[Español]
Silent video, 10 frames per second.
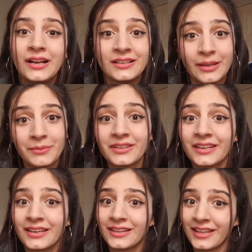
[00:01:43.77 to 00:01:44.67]
también
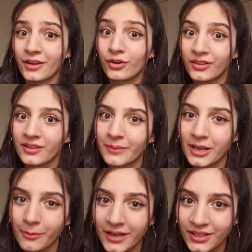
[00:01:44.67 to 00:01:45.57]
tenés que lidiar con el tema
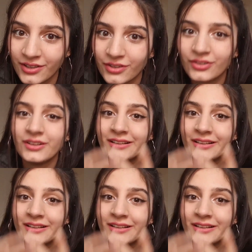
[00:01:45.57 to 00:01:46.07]
del baño.